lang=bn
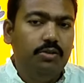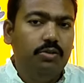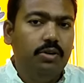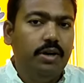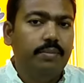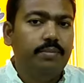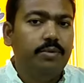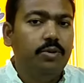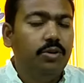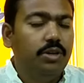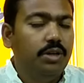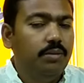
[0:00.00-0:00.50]
কিন্তু
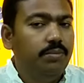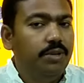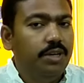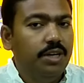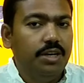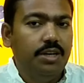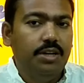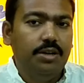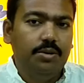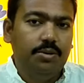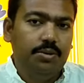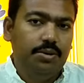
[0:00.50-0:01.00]
আপনি ওটা
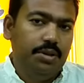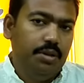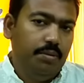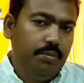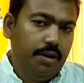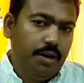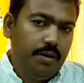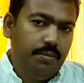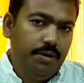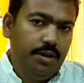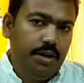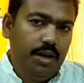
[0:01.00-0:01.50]
বিক্রি করতে
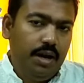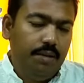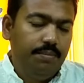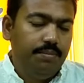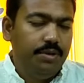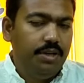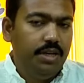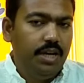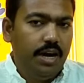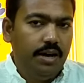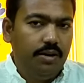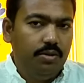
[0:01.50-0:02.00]
পারবেন
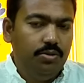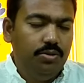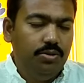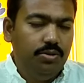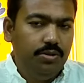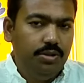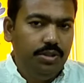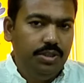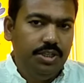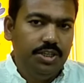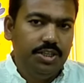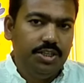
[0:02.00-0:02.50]
আপনি এখন
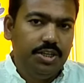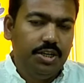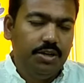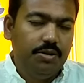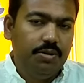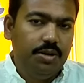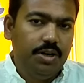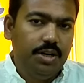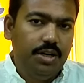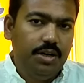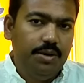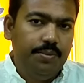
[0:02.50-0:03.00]
যদি চেষ্টা
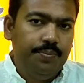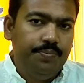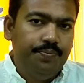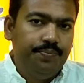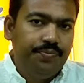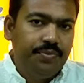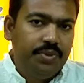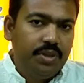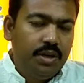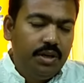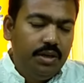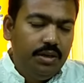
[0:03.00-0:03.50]
করেন
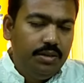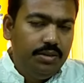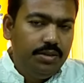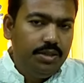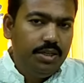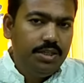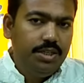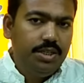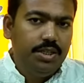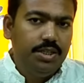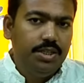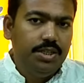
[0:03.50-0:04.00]
যে
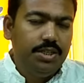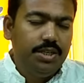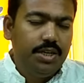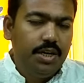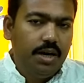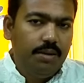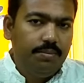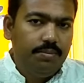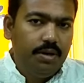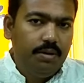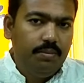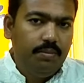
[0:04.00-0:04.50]
জিনিসটা
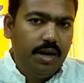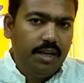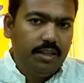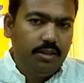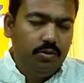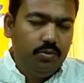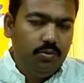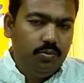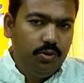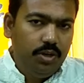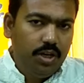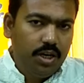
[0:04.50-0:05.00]
আপনার
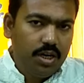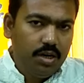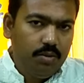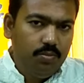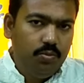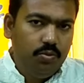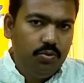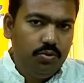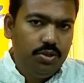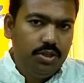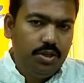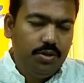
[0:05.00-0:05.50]
মাথার উপরে একটা
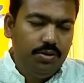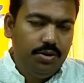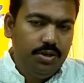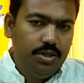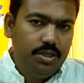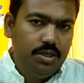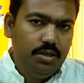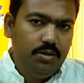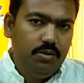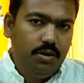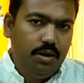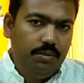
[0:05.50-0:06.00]
বোঝা
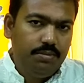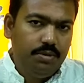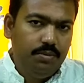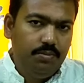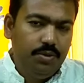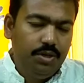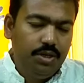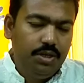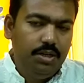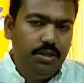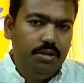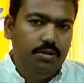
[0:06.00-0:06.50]
হয়েছিল আপনি
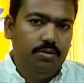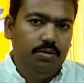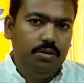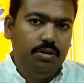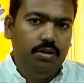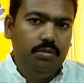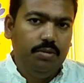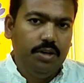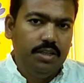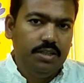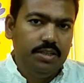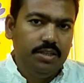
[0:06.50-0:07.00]
বিক্রি
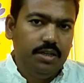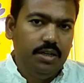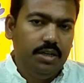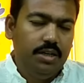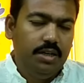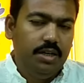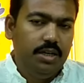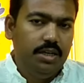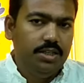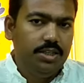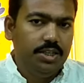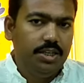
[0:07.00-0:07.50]
করতে পারছিলেন
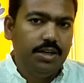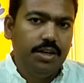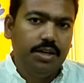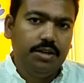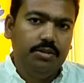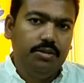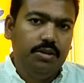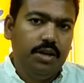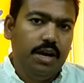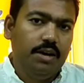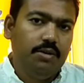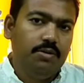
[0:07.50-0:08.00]
না সেটা
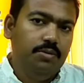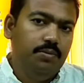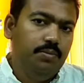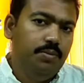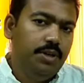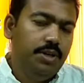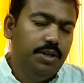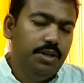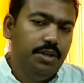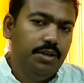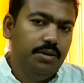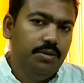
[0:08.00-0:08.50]
কিন্তু এখন
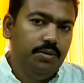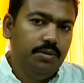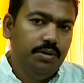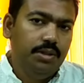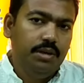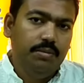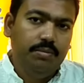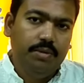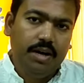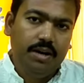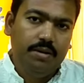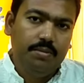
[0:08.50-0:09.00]
বিক্রি
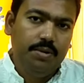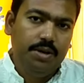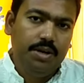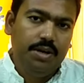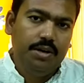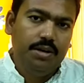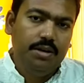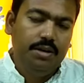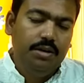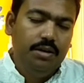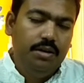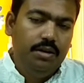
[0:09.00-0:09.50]
করতে পারবেন
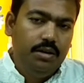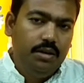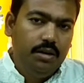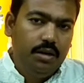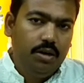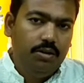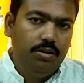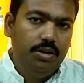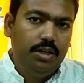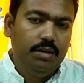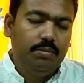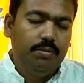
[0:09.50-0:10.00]

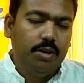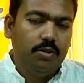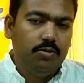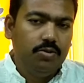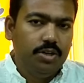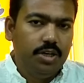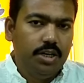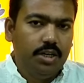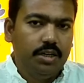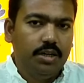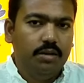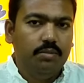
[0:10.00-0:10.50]
কারণ এটা
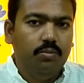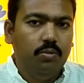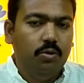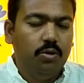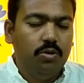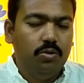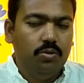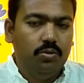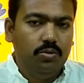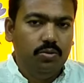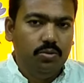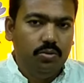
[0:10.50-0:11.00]
মানুষের একটা
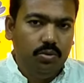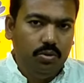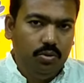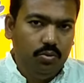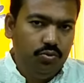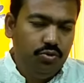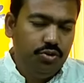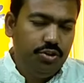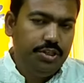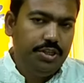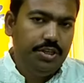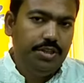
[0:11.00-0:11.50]
বড়
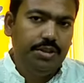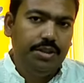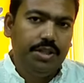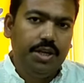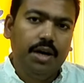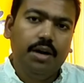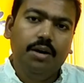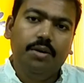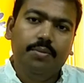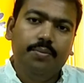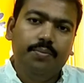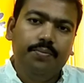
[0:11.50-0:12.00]

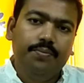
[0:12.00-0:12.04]
দুশ্চিন্তা